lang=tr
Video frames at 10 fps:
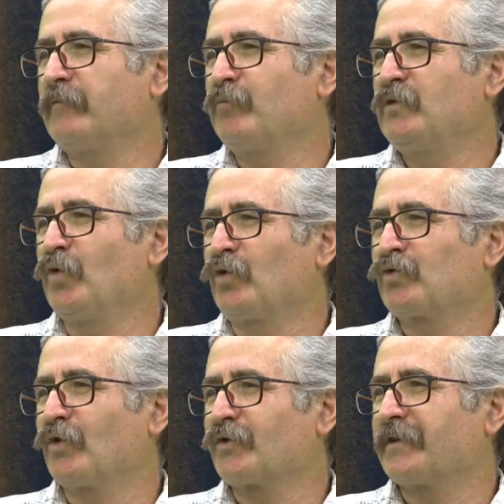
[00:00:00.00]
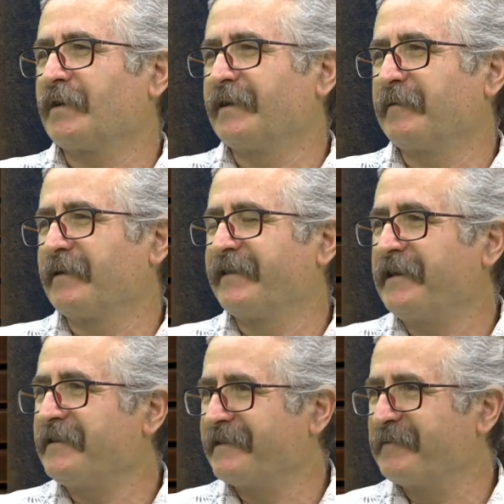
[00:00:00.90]
hani bir doktor e,
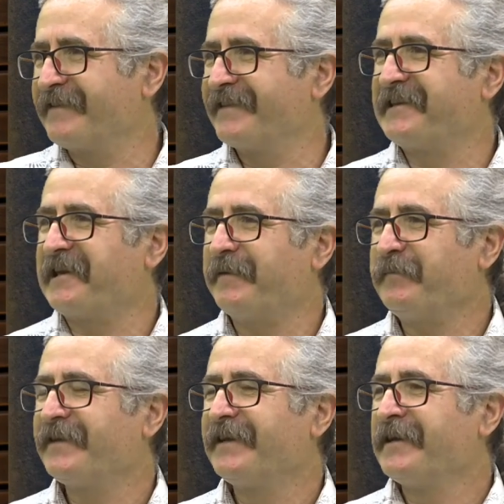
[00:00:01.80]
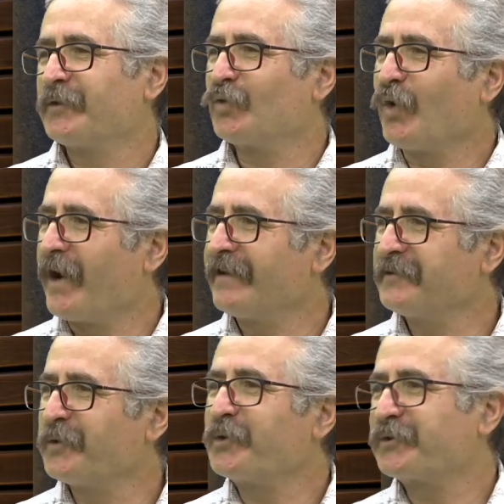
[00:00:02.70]
ne diyelim
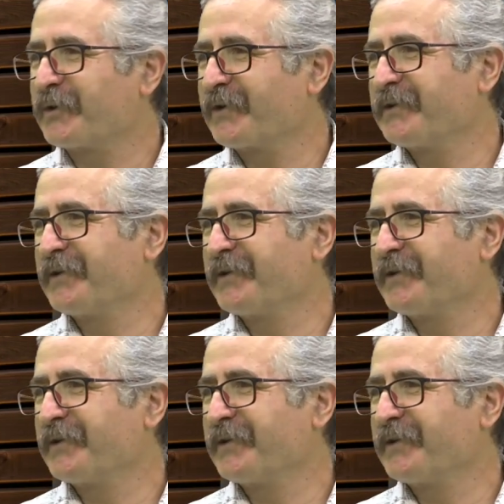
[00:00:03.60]
doğanın doktoru